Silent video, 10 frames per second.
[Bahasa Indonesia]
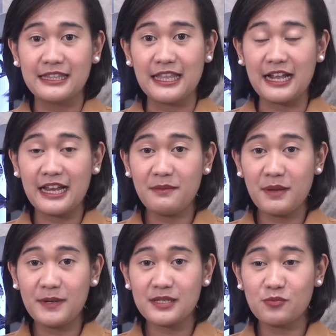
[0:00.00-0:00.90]
Tanggal
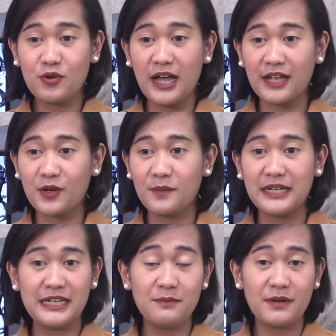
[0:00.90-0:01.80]
15 Muharram
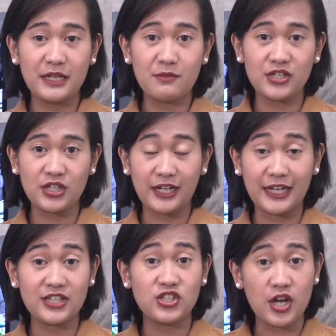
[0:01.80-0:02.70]
ini bagi
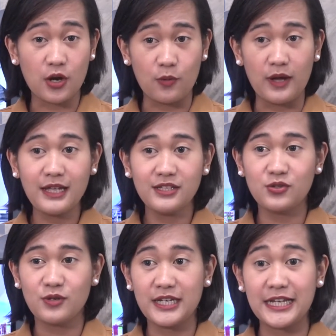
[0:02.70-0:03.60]
masyarakat Jawa
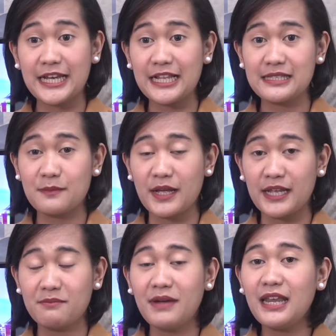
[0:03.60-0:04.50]
juga dikenal
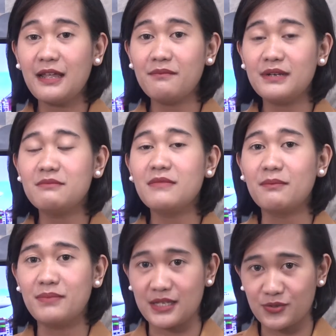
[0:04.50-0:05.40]
sebagai malam 15
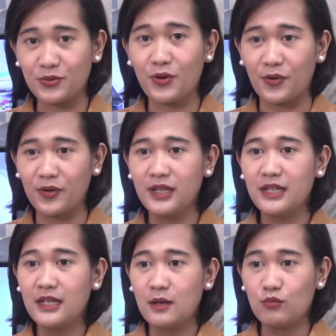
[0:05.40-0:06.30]
Suro.
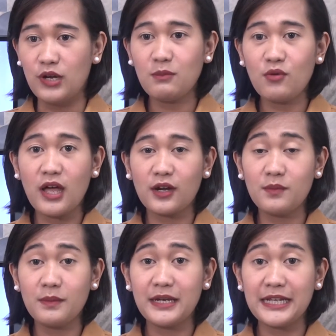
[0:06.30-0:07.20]
Bulan
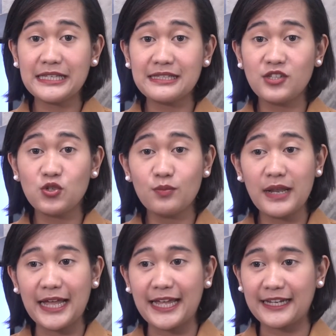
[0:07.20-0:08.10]
Muharram memiliki
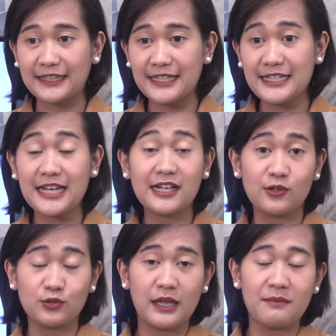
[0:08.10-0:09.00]
sejumlah arti dan
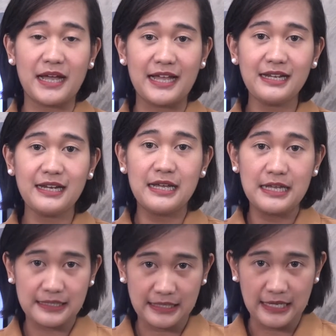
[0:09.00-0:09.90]
keutamaan
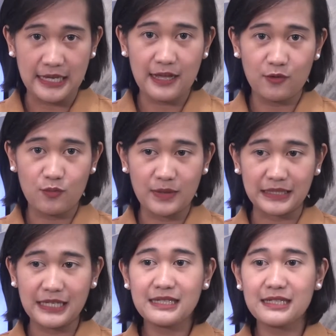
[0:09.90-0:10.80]
sehingga
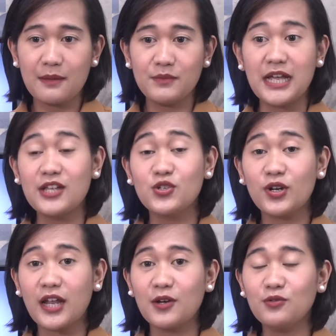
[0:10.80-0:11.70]
umat Islam
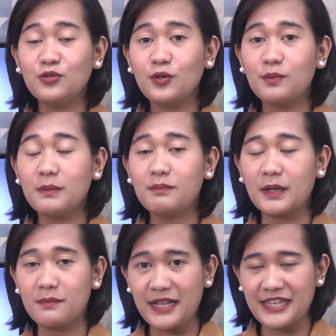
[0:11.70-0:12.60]
dianjurkan untuk
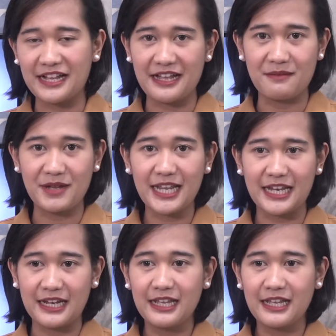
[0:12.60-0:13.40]
memperbanyak amalan.